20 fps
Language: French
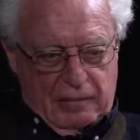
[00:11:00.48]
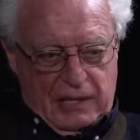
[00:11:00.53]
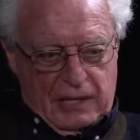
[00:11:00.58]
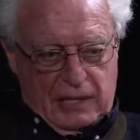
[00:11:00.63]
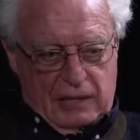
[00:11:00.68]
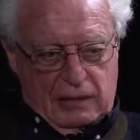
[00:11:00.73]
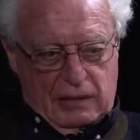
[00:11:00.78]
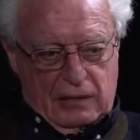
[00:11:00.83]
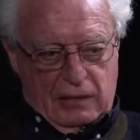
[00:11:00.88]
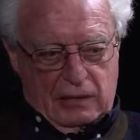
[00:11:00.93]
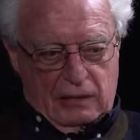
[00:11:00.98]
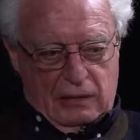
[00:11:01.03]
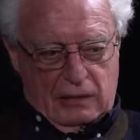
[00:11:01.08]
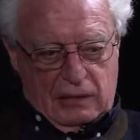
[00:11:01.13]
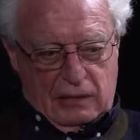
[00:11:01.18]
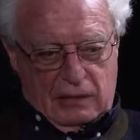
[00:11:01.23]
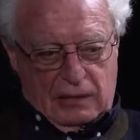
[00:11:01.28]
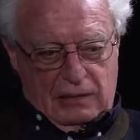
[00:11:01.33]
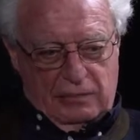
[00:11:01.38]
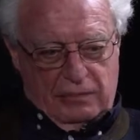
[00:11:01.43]
mais dans
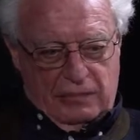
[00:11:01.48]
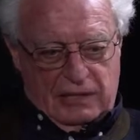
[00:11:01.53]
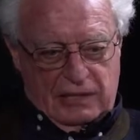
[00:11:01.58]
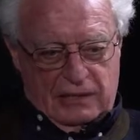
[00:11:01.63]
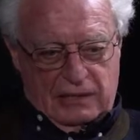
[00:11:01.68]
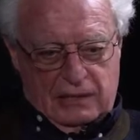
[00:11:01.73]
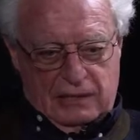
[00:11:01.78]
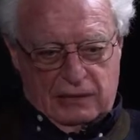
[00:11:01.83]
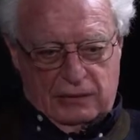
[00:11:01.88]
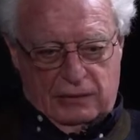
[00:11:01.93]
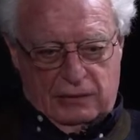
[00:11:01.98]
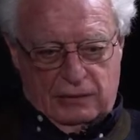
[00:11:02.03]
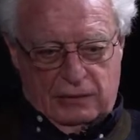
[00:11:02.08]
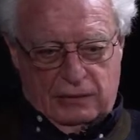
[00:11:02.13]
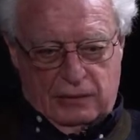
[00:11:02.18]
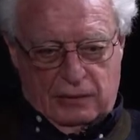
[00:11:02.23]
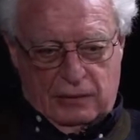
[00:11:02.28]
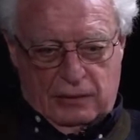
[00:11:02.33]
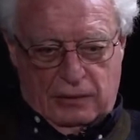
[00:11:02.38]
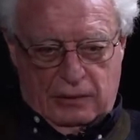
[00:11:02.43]

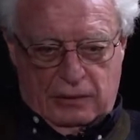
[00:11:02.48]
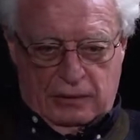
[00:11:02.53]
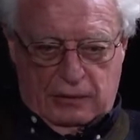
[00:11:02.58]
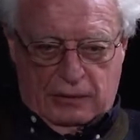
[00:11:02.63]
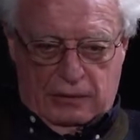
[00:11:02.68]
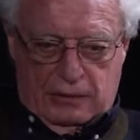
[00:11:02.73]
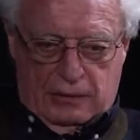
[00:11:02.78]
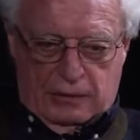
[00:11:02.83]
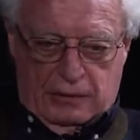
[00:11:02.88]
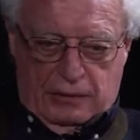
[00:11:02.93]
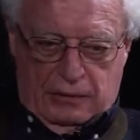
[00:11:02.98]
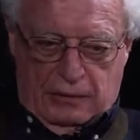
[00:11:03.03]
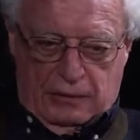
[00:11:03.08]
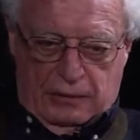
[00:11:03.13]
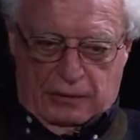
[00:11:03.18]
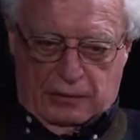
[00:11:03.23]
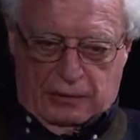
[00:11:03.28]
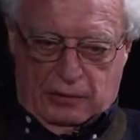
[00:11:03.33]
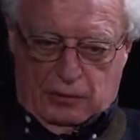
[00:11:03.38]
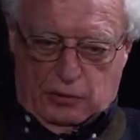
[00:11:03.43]
l'administration
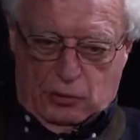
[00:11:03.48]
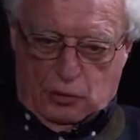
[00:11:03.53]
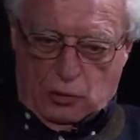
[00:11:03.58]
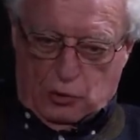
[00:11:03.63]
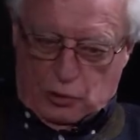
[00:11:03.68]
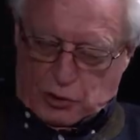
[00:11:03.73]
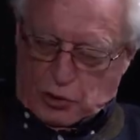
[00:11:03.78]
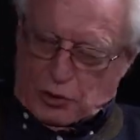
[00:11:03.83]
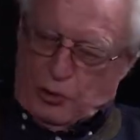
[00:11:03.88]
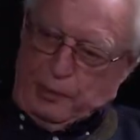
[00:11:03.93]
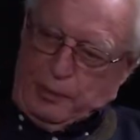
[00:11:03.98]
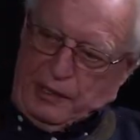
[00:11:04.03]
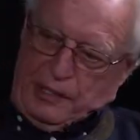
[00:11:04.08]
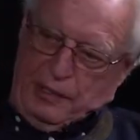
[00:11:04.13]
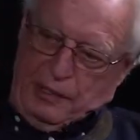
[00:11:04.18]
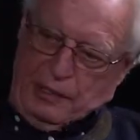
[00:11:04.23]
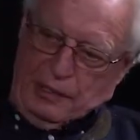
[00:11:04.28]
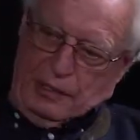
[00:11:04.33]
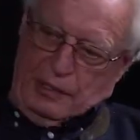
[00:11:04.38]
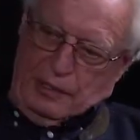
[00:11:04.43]
dont Trump a
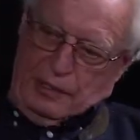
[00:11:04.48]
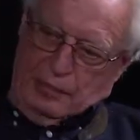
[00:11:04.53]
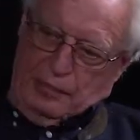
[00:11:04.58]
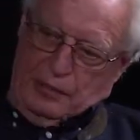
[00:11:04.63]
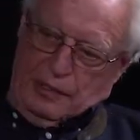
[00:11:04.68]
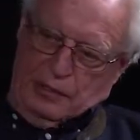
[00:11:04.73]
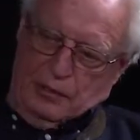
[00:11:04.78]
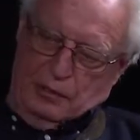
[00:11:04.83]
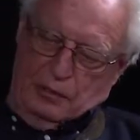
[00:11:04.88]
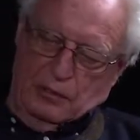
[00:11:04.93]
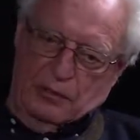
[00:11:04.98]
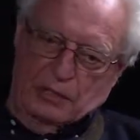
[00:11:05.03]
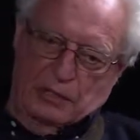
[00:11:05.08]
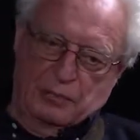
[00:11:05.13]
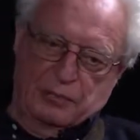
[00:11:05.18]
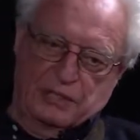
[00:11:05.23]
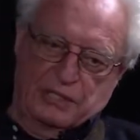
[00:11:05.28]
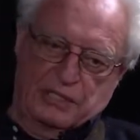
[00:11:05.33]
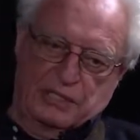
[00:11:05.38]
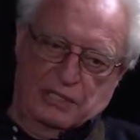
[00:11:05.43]
hérité, en particulier le
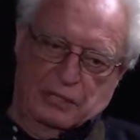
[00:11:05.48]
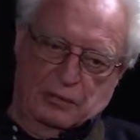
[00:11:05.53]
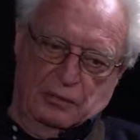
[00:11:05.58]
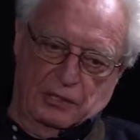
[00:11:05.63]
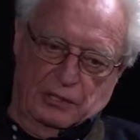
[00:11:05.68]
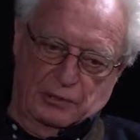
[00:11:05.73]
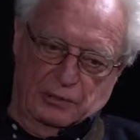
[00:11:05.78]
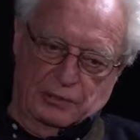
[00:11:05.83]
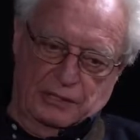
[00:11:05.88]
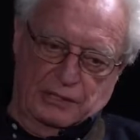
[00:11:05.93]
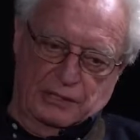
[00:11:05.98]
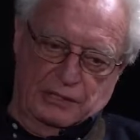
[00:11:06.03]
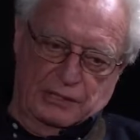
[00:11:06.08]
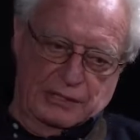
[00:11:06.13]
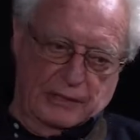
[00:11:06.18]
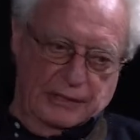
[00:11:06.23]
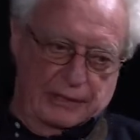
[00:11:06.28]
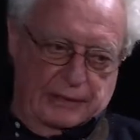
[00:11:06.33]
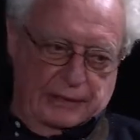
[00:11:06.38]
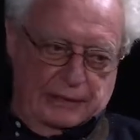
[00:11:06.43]
ministère de la Justice,